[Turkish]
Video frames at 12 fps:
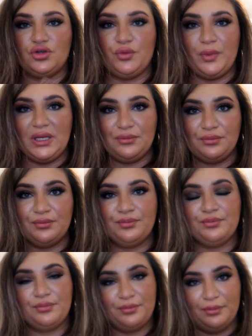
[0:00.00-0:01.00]
Çünkü benim
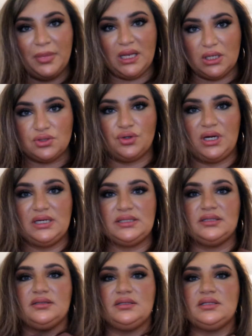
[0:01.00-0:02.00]
bana
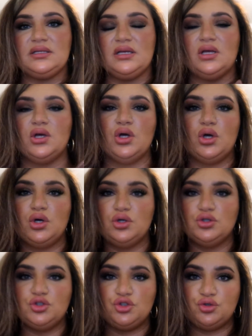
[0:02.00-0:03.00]
sorarsanız
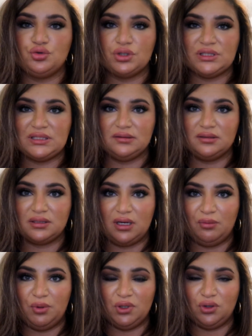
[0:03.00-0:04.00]

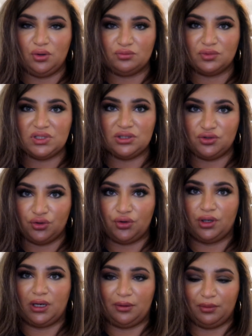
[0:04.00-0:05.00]
şurasının kapalı olması da
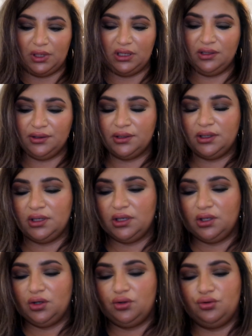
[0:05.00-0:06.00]
çok önemli.
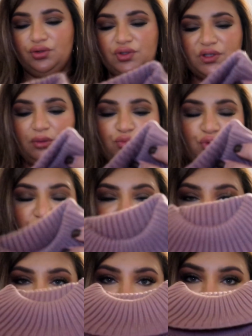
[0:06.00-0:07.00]
O yüzden
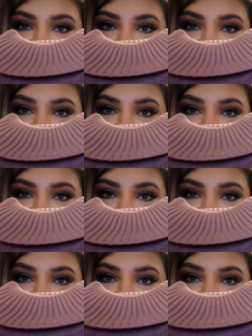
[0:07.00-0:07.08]
bunları